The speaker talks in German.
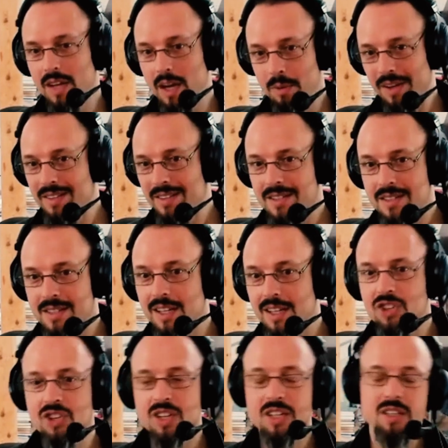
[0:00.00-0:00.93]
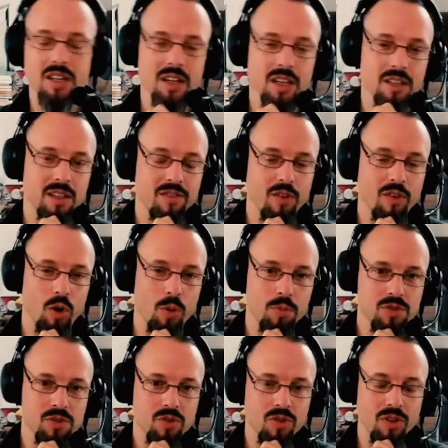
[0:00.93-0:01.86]
Aber das ist die Geschichte dahinter,
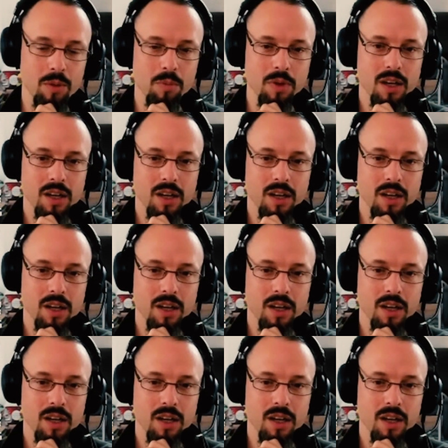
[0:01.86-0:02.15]
warum Scrum